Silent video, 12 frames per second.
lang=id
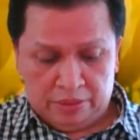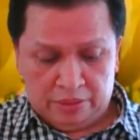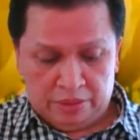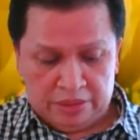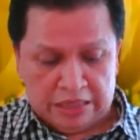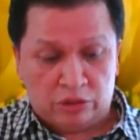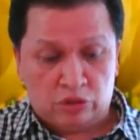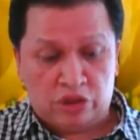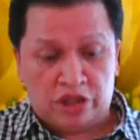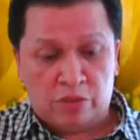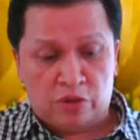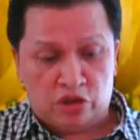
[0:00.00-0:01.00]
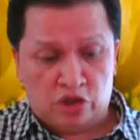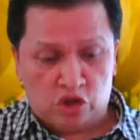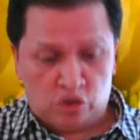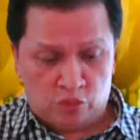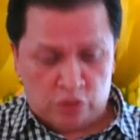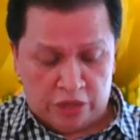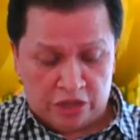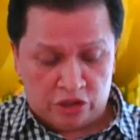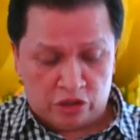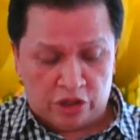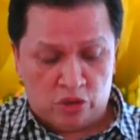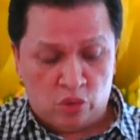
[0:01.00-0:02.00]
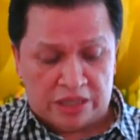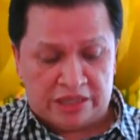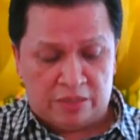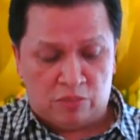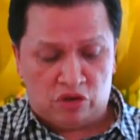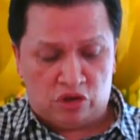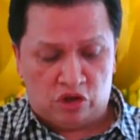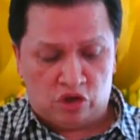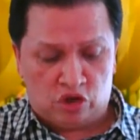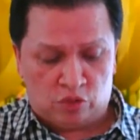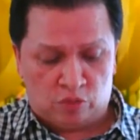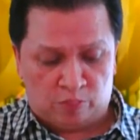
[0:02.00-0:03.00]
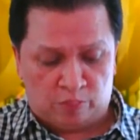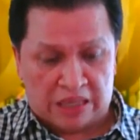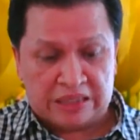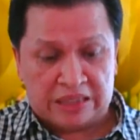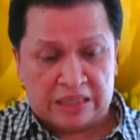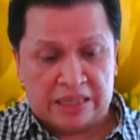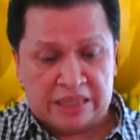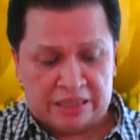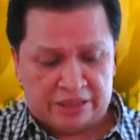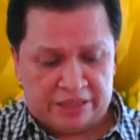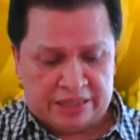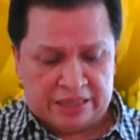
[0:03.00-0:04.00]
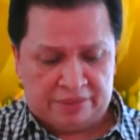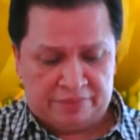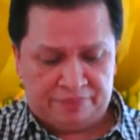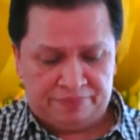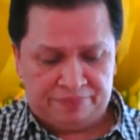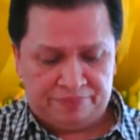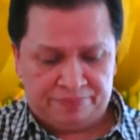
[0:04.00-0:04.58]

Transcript: satu dua Satu Timotius. Timotius eh sorry dua Timotius pasal yang ketiga.